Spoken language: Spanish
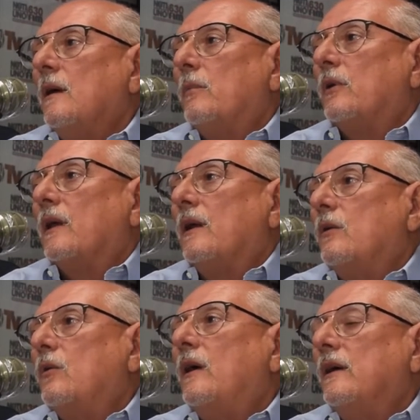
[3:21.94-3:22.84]
pero tiene
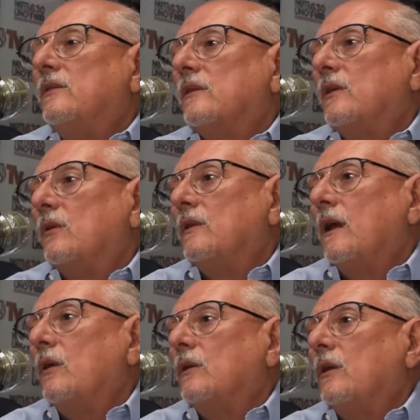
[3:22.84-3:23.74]
una urgencia hacer un
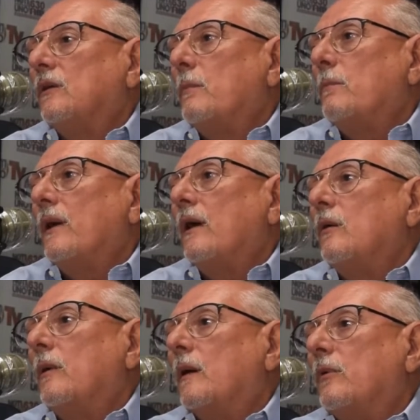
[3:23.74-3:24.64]
diagnóstico temprano
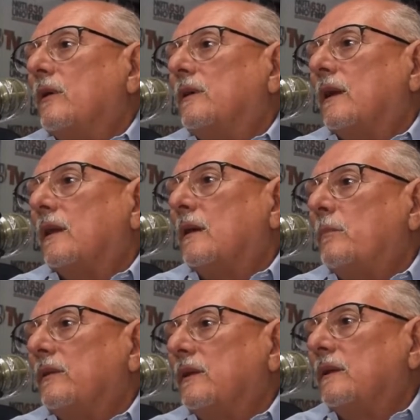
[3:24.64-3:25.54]
para poder tratar al
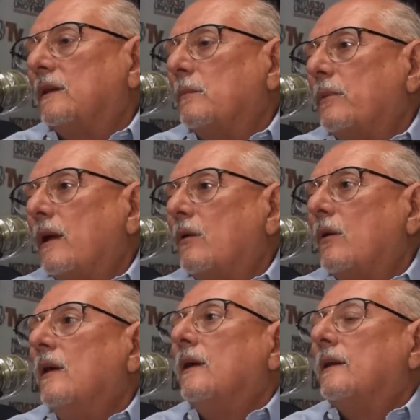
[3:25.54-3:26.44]
paciente temprano
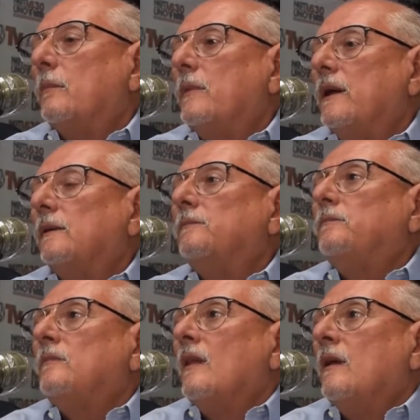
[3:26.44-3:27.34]
también.
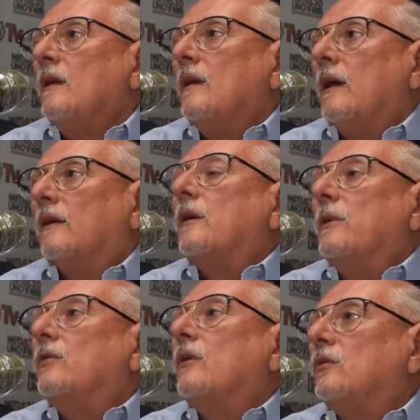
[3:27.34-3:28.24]
El
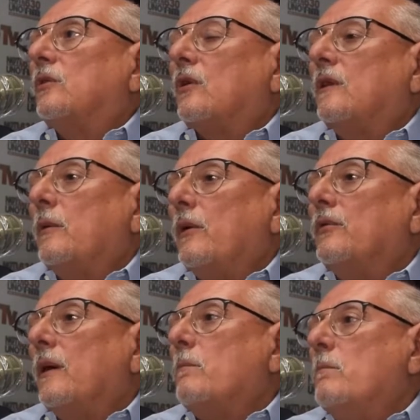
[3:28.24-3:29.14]
servicio de nosotros de
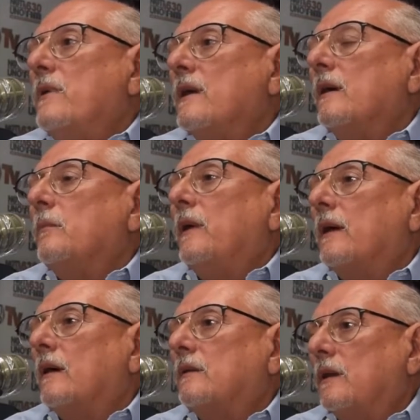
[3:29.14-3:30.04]
biopsia es bien, bien
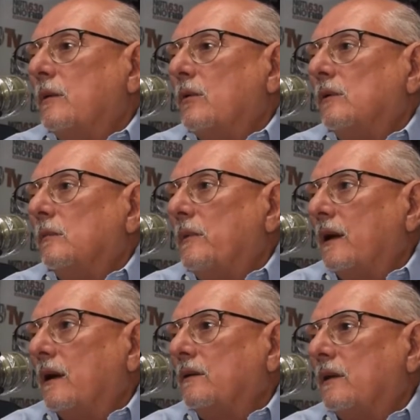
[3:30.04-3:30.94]
activo, bien
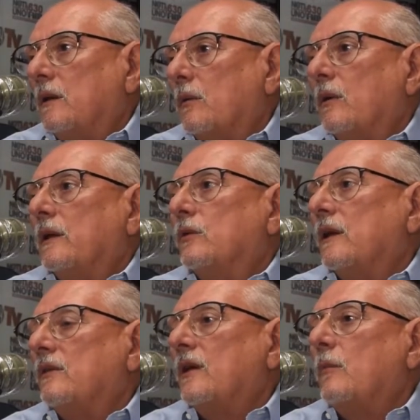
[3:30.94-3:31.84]
activo. Y
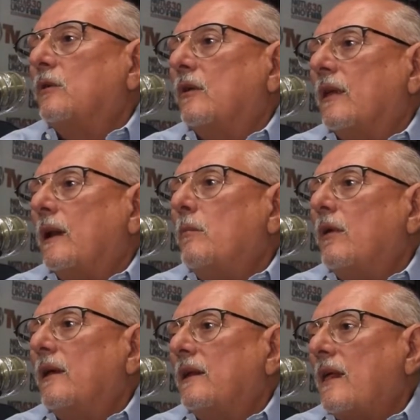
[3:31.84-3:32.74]
utilizamos todas las
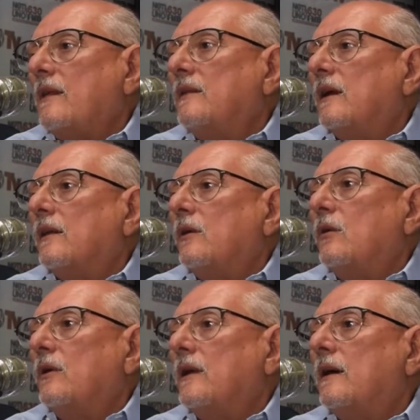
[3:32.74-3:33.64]
modalidades de
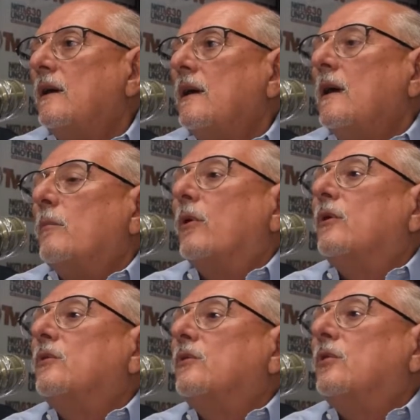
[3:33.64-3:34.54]
radiología porque
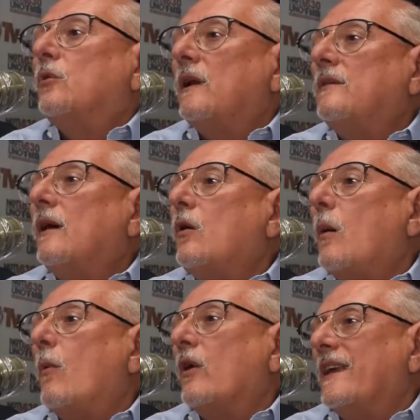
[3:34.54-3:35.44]
se utilizan
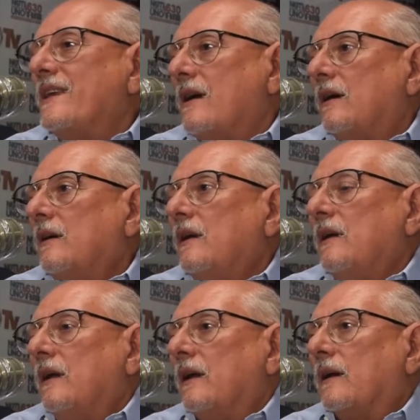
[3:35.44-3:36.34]
como guía.
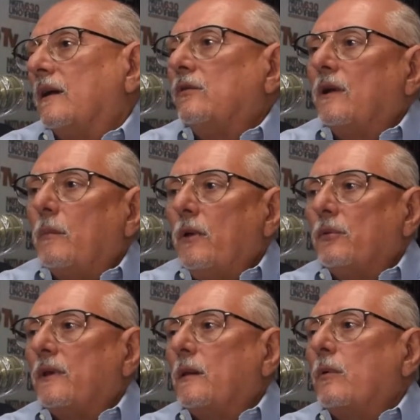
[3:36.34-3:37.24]
En el caso de las
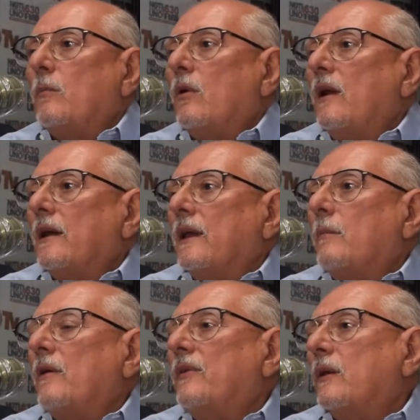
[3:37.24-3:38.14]
biopsias de pulmón, la guía
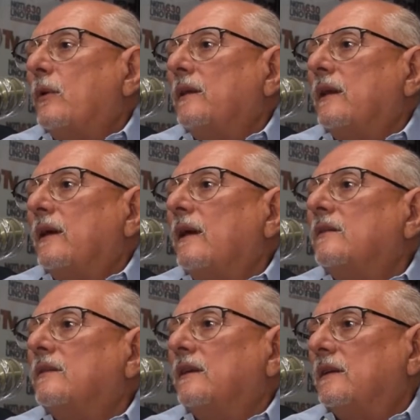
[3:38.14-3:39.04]
más frecuente
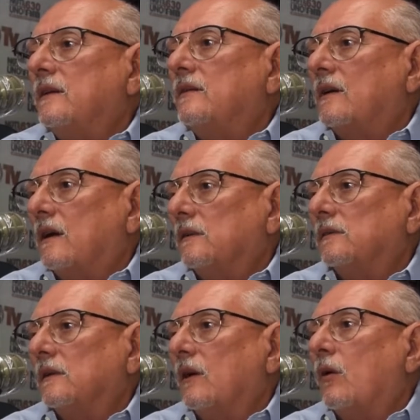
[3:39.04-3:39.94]
es el CT scan,
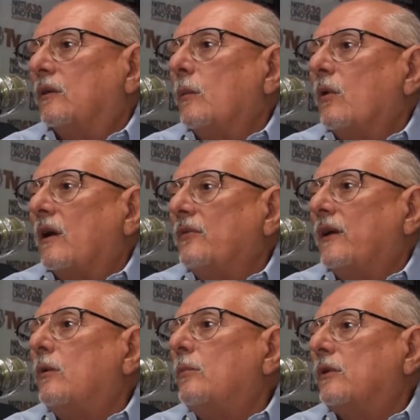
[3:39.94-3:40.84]
la tomografía
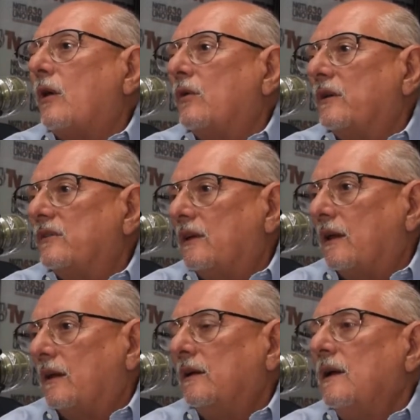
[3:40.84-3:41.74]

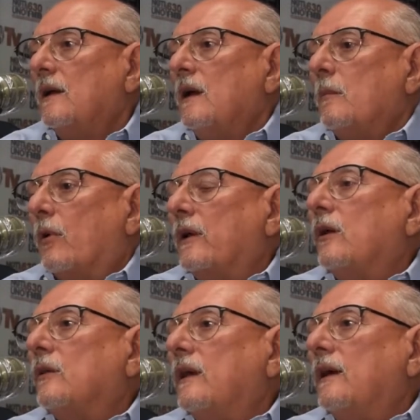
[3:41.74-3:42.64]
computadorizada, porque
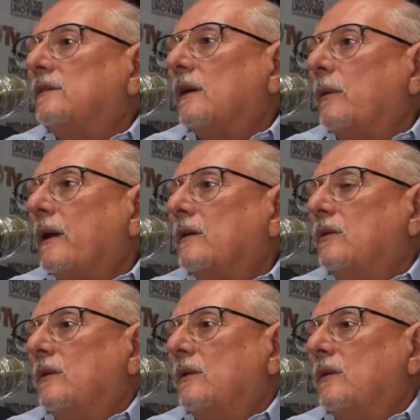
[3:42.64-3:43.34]
nos deja saber